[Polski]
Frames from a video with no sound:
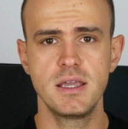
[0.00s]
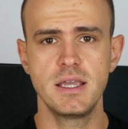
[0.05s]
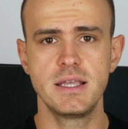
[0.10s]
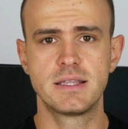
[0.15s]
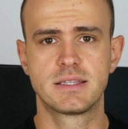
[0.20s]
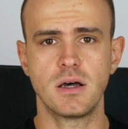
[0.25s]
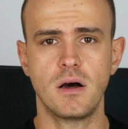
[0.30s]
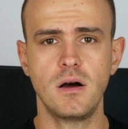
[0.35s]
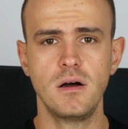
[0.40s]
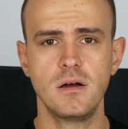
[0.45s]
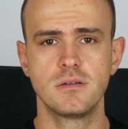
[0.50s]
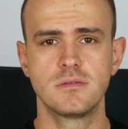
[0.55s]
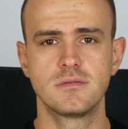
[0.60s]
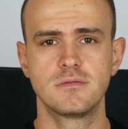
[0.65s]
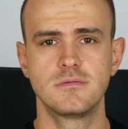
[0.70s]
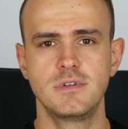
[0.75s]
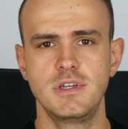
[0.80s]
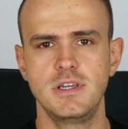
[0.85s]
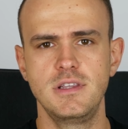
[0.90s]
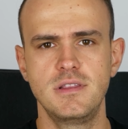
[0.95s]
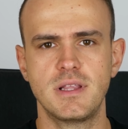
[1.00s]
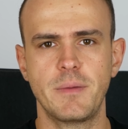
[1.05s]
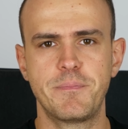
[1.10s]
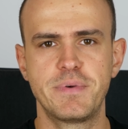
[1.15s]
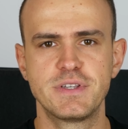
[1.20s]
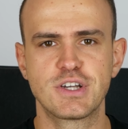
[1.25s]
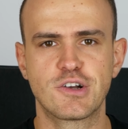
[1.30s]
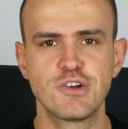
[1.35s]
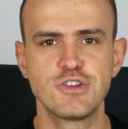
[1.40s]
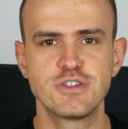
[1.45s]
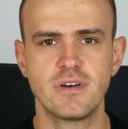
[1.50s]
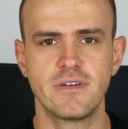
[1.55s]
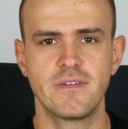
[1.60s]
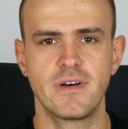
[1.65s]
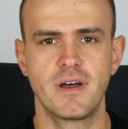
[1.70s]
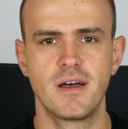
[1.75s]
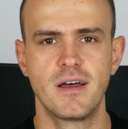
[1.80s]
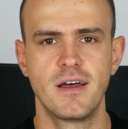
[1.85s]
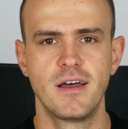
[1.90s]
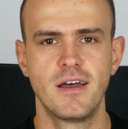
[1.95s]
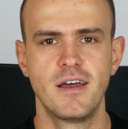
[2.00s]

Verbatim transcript: I co? I napisy końcowe.